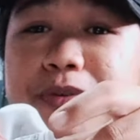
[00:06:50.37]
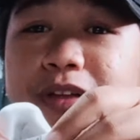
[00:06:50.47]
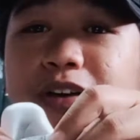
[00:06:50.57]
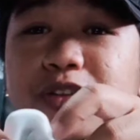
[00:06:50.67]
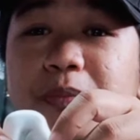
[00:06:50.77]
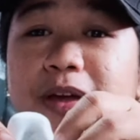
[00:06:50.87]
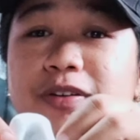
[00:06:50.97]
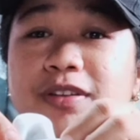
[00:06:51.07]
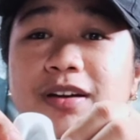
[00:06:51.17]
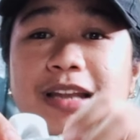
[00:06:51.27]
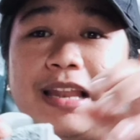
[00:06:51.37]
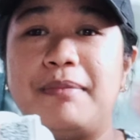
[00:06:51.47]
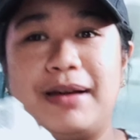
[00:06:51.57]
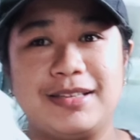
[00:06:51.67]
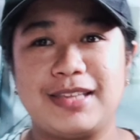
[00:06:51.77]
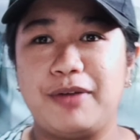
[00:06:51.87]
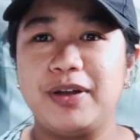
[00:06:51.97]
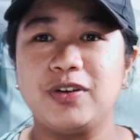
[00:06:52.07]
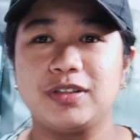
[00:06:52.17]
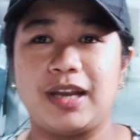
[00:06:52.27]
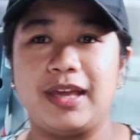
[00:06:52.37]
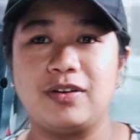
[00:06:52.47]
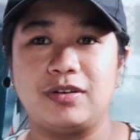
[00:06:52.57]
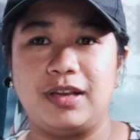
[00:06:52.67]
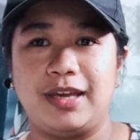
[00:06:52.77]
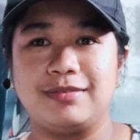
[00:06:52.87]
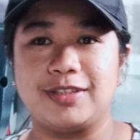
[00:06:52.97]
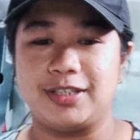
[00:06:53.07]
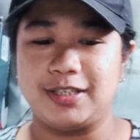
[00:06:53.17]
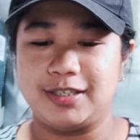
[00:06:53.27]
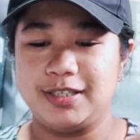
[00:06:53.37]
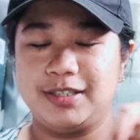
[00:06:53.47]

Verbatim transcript: mo daw to, meron daw lalabas. Ewan ko, try ko later.